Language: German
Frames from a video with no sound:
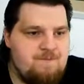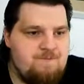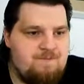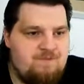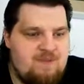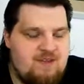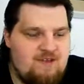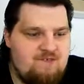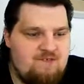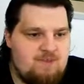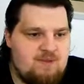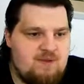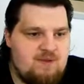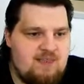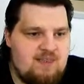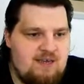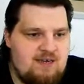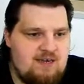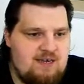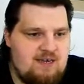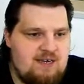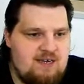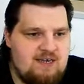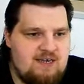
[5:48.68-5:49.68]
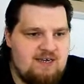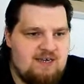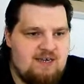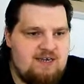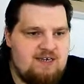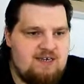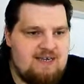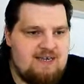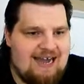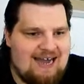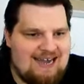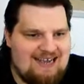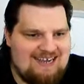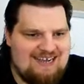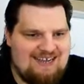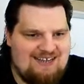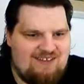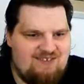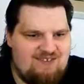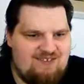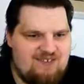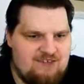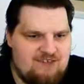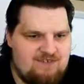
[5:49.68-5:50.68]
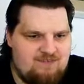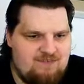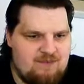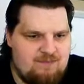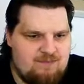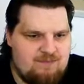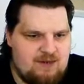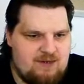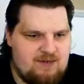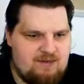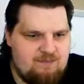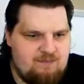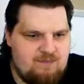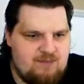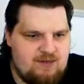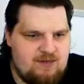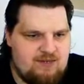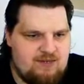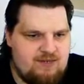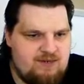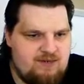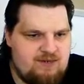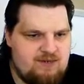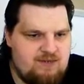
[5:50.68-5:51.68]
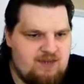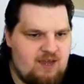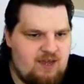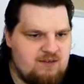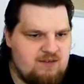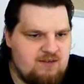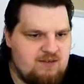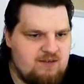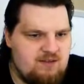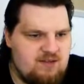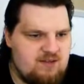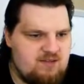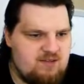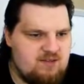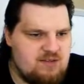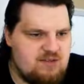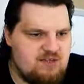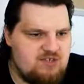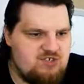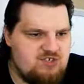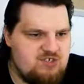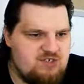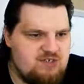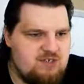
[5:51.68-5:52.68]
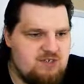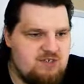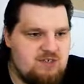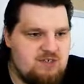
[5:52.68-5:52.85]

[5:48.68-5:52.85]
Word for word: Ich würde mal sagen, lange Rede gar keinen Sinn. Wir machen mal hier direkt die Transcension.